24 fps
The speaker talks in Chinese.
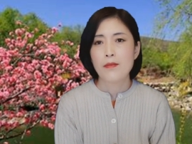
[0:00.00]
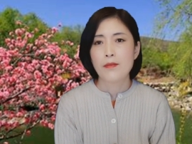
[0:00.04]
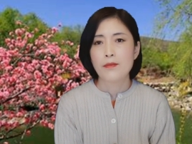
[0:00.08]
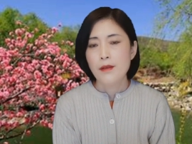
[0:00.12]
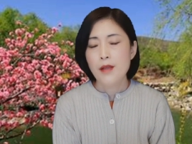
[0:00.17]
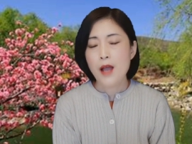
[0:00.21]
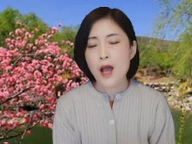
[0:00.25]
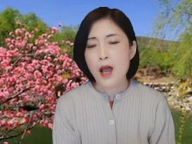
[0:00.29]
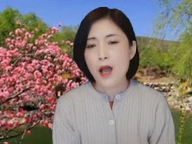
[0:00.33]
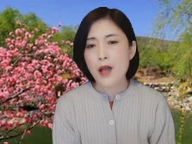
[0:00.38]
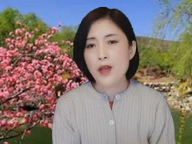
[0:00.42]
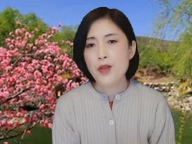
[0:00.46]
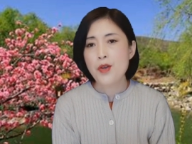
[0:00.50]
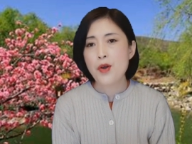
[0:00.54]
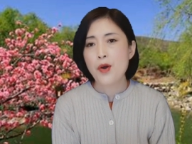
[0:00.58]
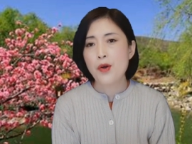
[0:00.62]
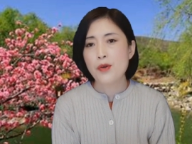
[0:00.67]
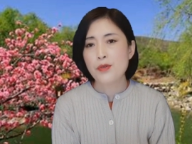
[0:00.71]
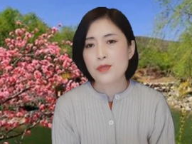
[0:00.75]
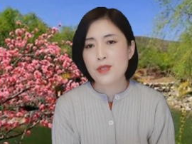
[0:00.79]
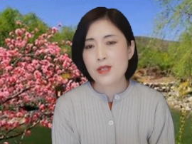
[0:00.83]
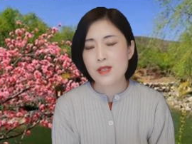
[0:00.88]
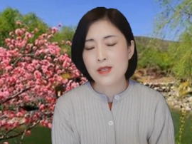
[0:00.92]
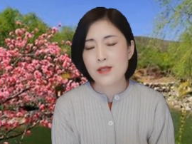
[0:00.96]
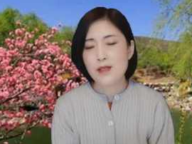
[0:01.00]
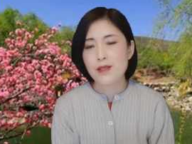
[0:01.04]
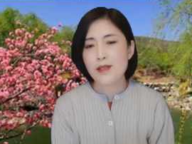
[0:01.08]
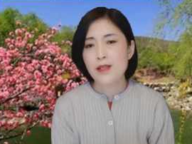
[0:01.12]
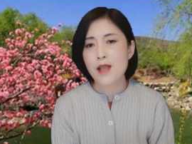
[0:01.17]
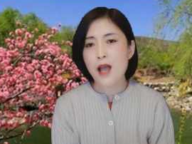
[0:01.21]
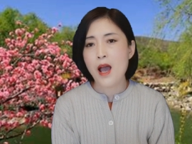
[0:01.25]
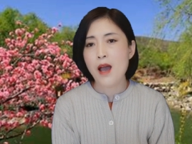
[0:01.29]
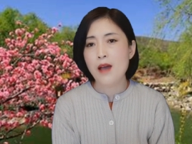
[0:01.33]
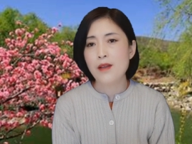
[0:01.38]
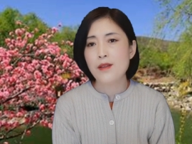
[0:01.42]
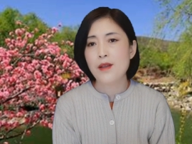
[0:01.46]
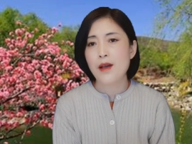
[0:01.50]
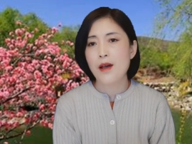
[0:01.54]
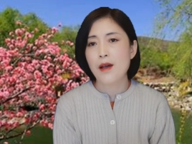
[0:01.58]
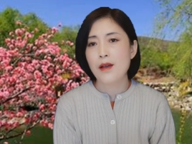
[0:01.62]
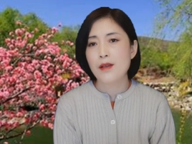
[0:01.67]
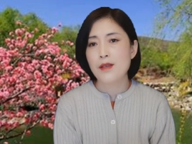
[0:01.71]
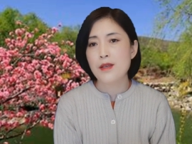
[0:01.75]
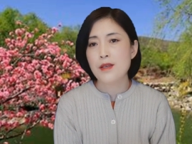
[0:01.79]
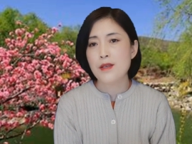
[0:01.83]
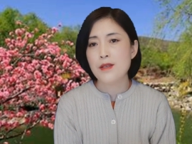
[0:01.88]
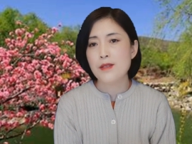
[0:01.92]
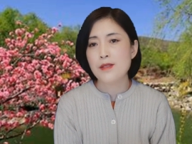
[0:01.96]
那还有其他
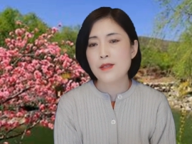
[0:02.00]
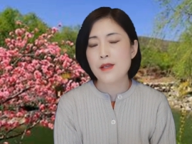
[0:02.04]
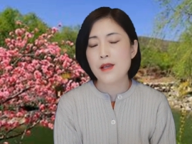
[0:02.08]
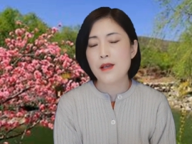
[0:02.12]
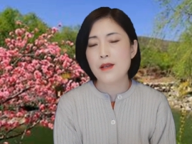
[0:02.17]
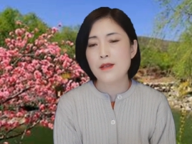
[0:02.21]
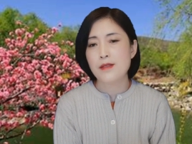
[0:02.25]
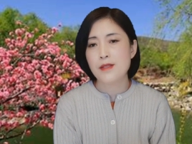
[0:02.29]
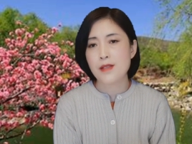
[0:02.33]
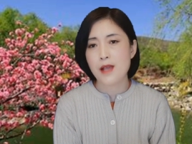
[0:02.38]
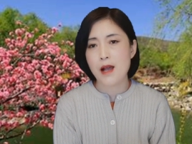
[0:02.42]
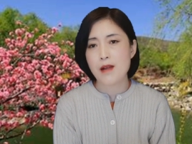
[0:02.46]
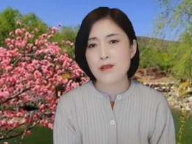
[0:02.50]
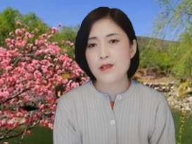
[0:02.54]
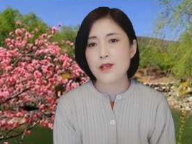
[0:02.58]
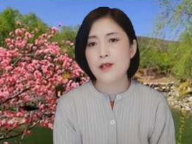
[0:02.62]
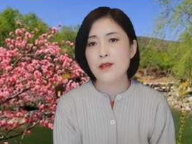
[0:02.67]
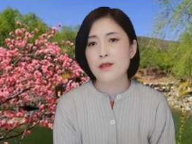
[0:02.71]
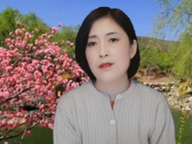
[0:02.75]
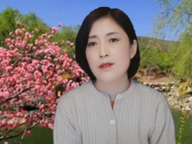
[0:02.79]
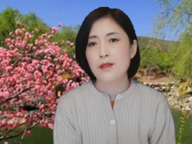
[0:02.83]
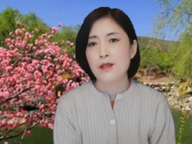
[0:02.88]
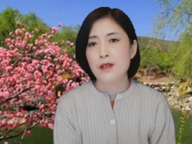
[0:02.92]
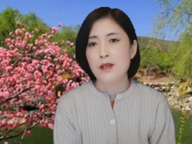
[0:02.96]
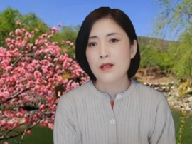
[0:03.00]
的一些假证，